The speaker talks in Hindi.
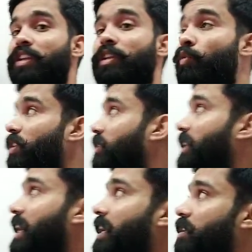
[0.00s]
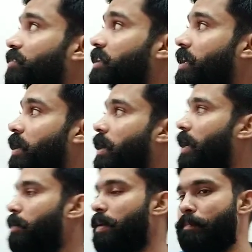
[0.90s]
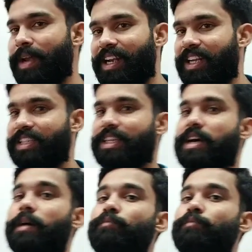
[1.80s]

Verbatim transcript: इन्वर्स निकालना सीखेंगे अरे भाई मैट्रिक्स का